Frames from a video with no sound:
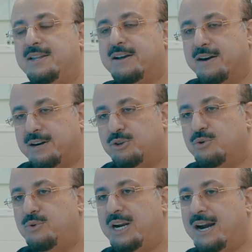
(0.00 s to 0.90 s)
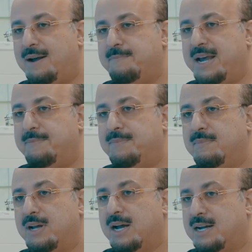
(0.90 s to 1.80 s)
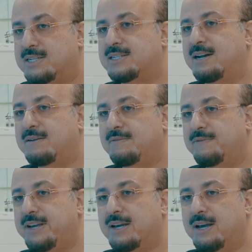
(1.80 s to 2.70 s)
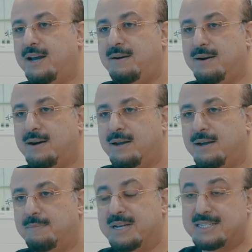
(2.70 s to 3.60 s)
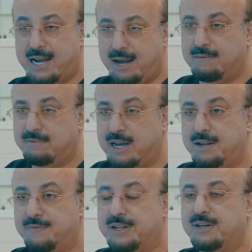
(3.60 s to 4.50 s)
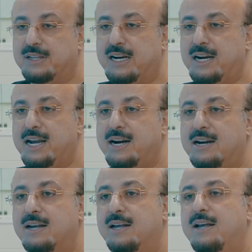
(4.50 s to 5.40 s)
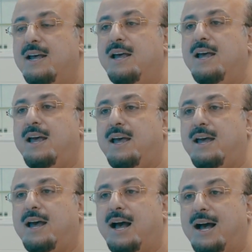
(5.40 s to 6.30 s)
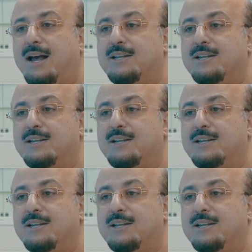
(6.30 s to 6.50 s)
تكرار دخول الحمام خاصة في المساء يعني فترة الليل آه،